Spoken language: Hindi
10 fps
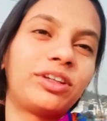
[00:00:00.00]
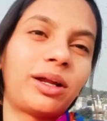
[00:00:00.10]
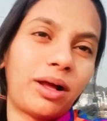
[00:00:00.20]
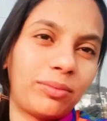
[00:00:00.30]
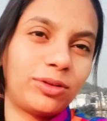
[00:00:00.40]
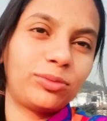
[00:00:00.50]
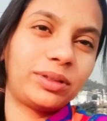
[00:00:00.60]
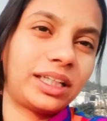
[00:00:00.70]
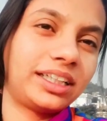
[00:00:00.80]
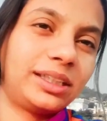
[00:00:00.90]
फिर आपको
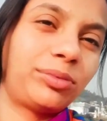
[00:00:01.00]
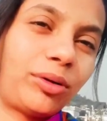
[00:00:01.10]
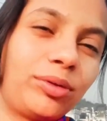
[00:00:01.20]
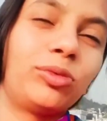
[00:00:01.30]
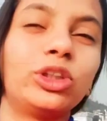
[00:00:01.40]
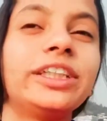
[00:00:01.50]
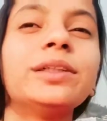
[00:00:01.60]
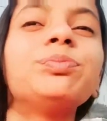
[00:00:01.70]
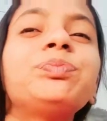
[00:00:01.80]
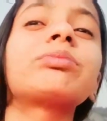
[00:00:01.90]
पता है कितनी प्रॉब्लम होती
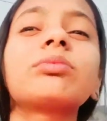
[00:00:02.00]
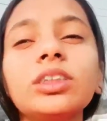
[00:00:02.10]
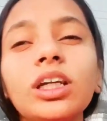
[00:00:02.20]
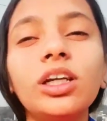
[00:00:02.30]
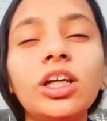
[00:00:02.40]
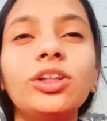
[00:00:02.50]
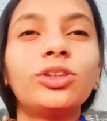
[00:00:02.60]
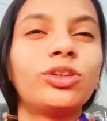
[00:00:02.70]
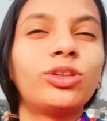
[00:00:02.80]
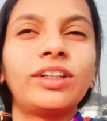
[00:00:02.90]
है
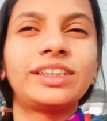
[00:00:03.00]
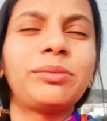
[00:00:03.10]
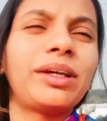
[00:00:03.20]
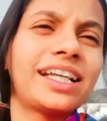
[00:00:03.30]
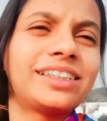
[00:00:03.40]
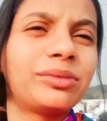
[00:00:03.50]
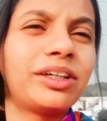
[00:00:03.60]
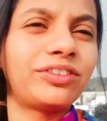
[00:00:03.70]
तो वैसे भी आज हमने